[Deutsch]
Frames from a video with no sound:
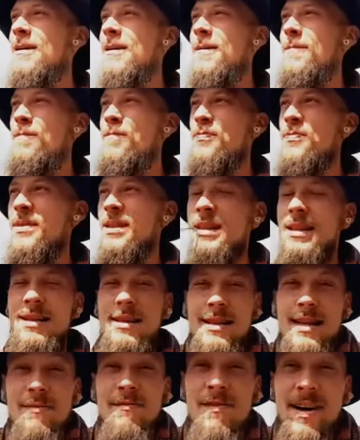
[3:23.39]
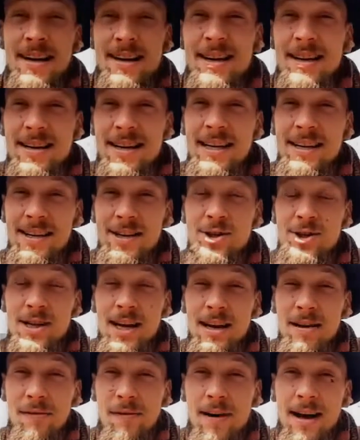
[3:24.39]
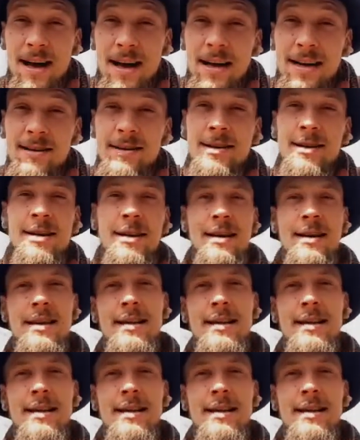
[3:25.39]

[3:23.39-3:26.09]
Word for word: ähm, dem Wandern in die Stille Verein,